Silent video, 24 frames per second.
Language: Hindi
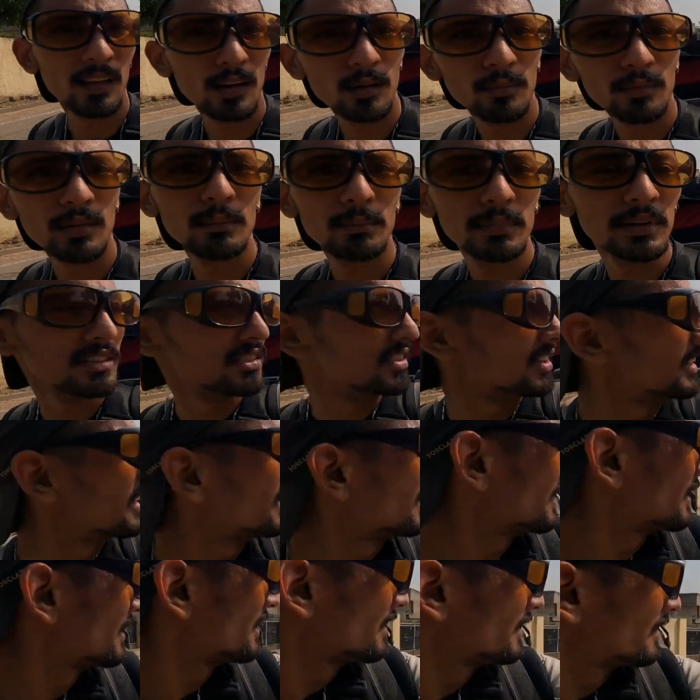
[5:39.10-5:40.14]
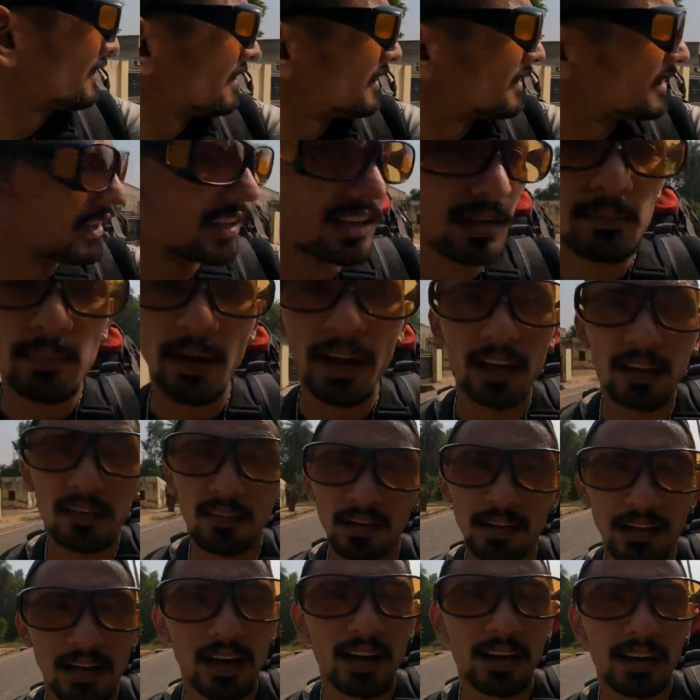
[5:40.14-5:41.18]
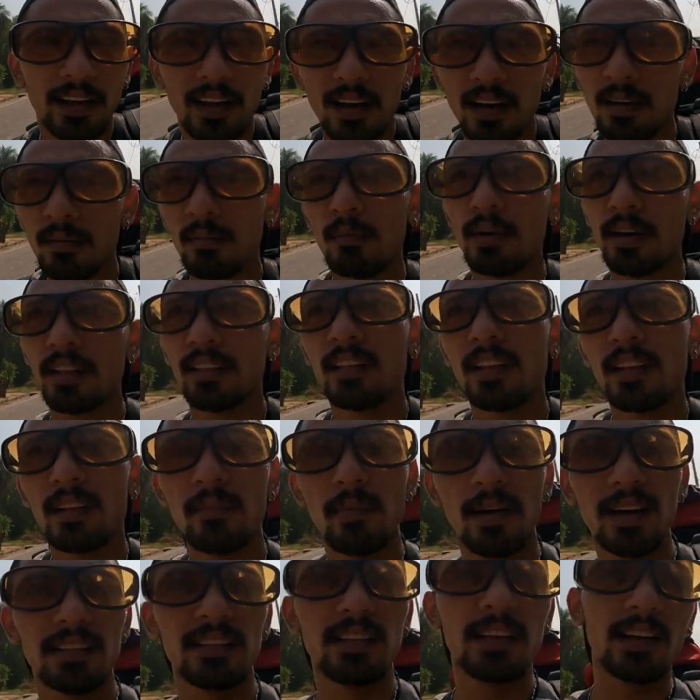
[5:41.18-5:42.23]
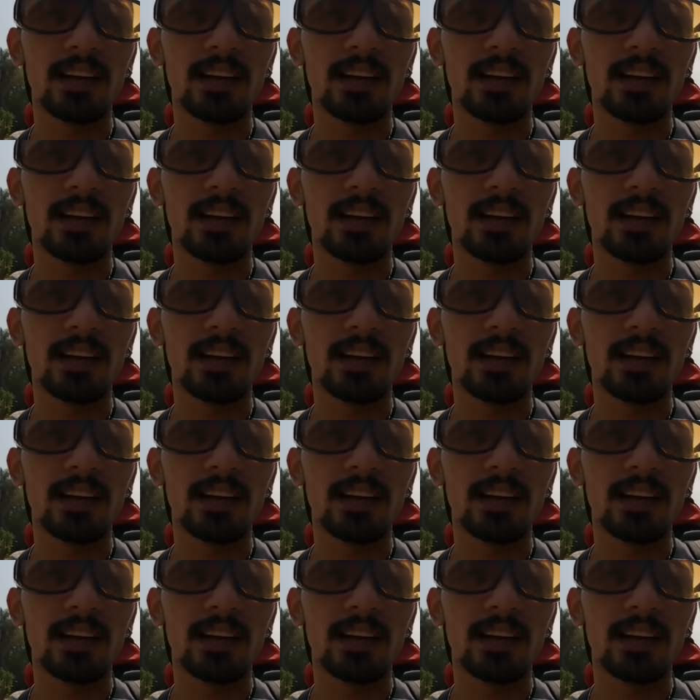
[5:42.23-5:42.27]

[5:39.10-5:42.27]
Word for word: देखो अपने पीछे एक बाइक वाला आ गया बड़ी देर बाद